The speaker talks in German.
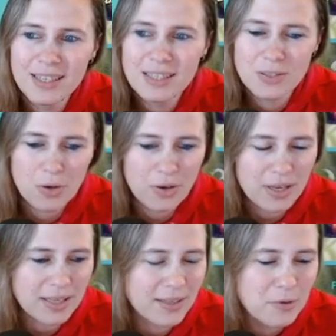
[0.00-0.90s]
so,
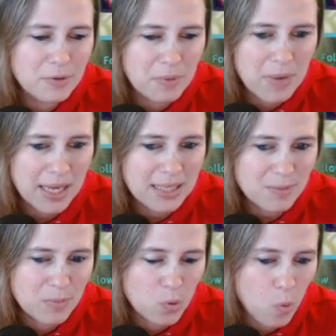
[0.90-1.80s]
gut, wir machen jetzt
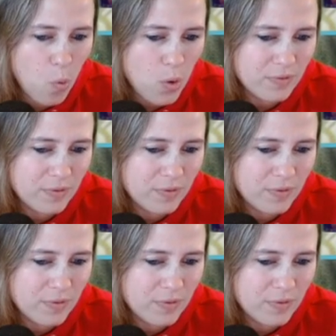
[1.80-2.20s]
mit Rot